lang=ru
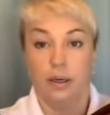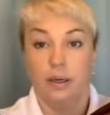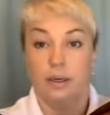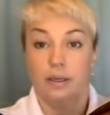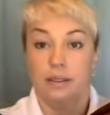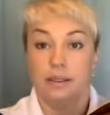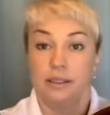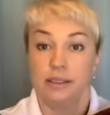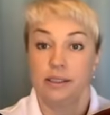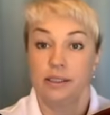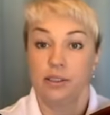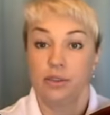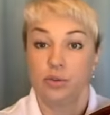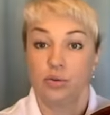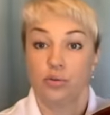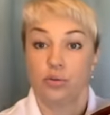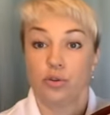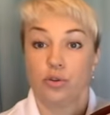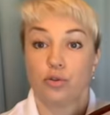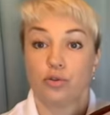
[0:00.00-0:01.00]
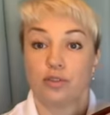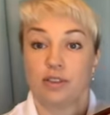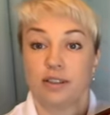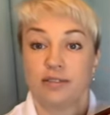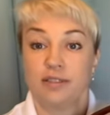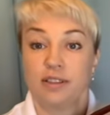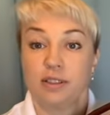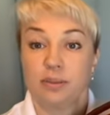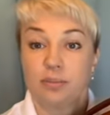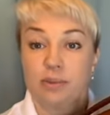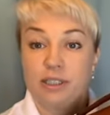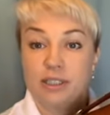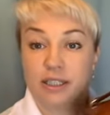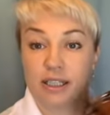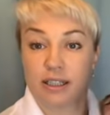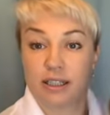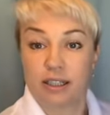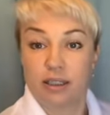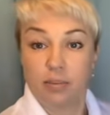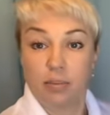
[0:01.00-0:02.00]
Здесь у нее в зависимости
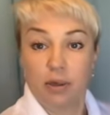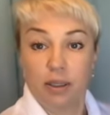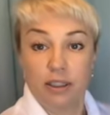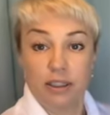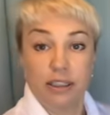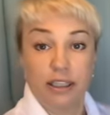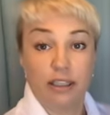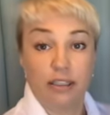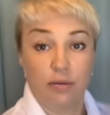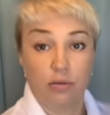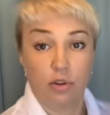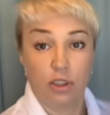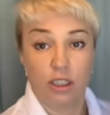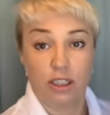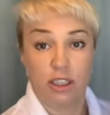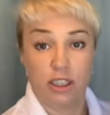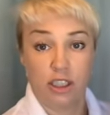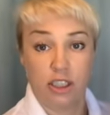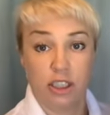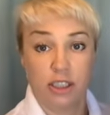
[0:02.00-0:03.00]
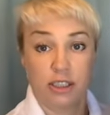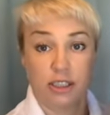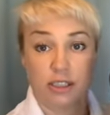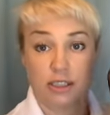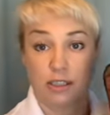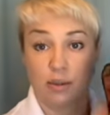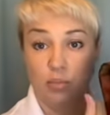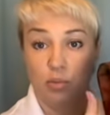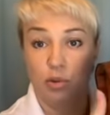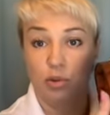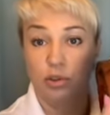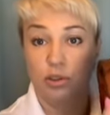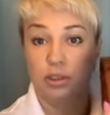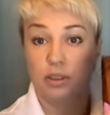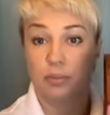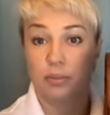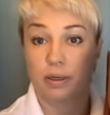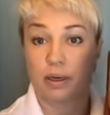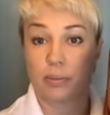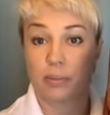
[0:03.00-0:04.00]
от наполнения. Вот она сейчас так заполнена
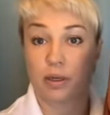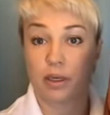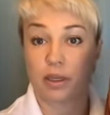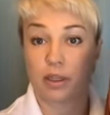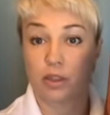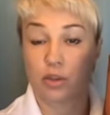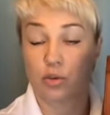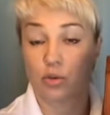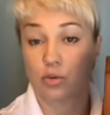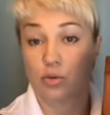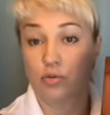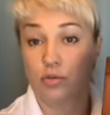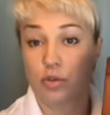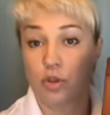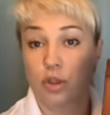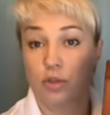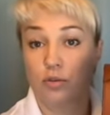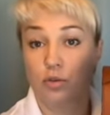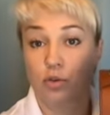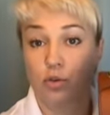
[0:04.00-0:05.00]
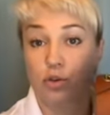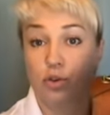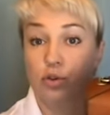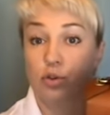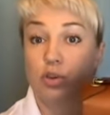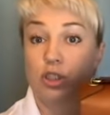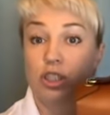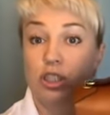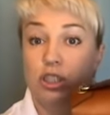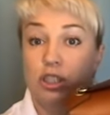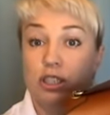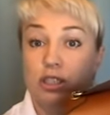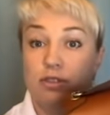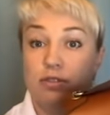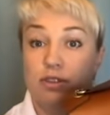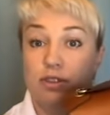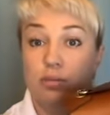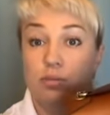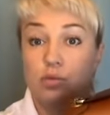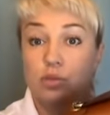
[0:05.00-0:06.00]
прям хорошо, но все равно еще даже есть
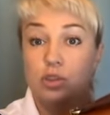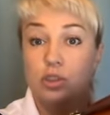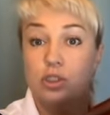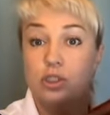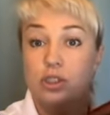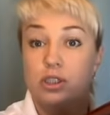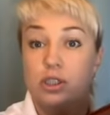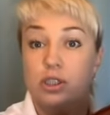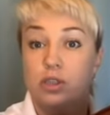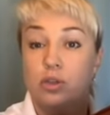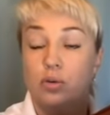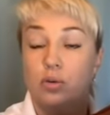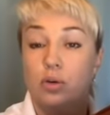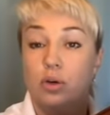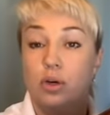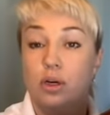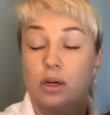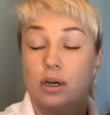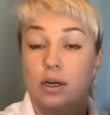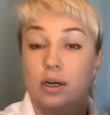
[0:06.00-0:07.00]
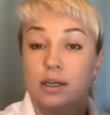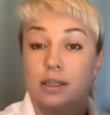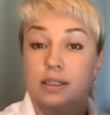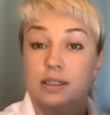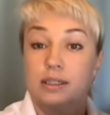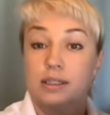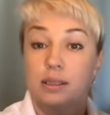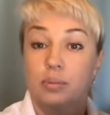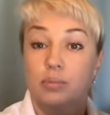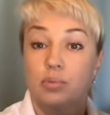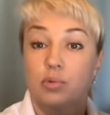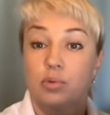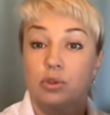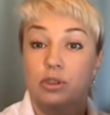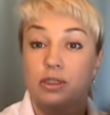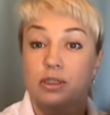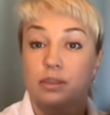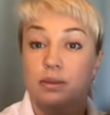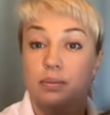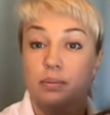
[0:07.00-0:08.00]
возможность ее
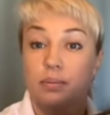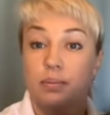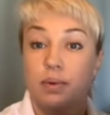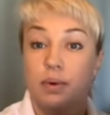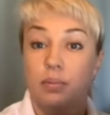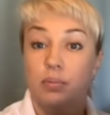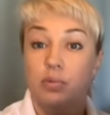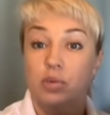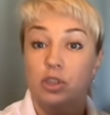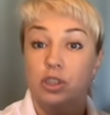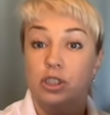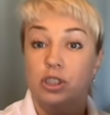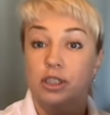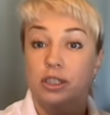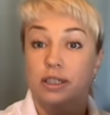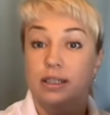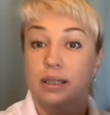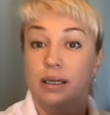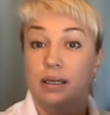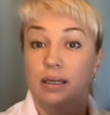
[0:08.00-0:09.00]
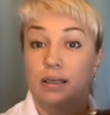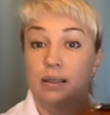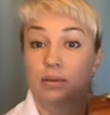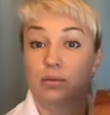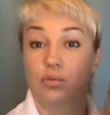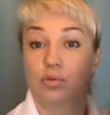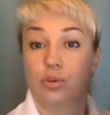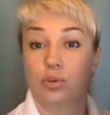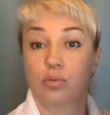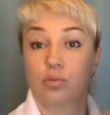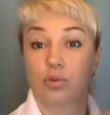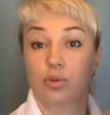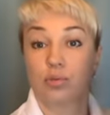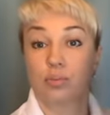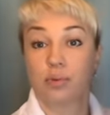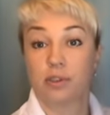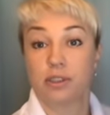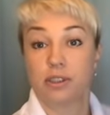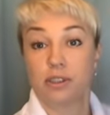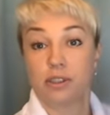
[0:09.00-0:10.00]
заполнить побольше. Тогда нужно будет
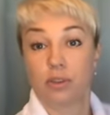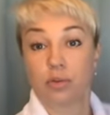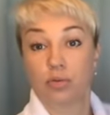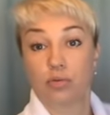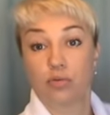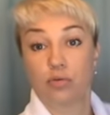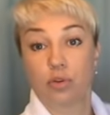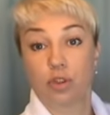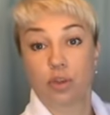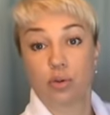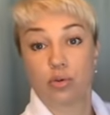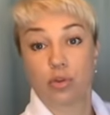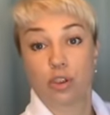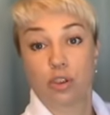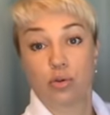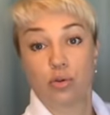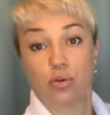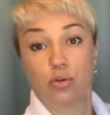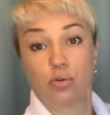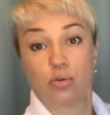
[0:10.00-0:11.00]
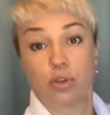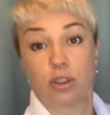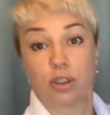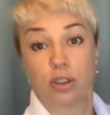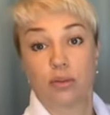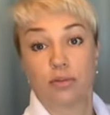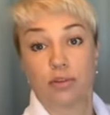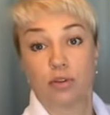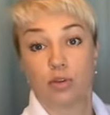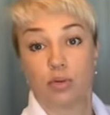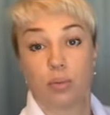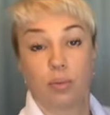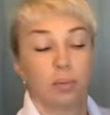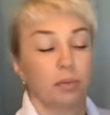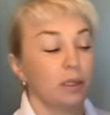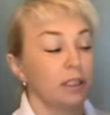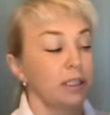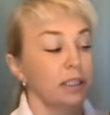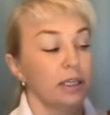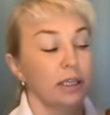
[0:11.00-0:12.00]
перестегнуть вот эту застежку, тогда вы ее
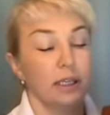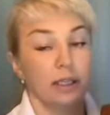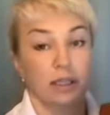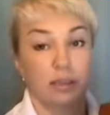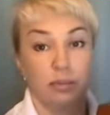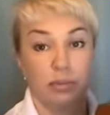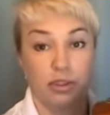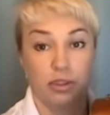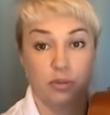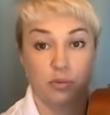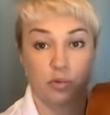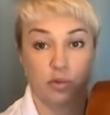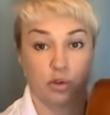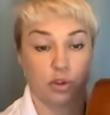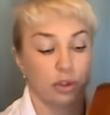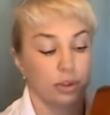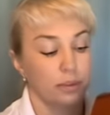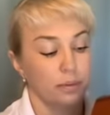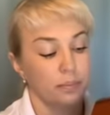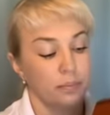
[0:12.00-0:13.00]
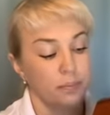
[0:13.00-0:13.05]
поплотнее набить можете.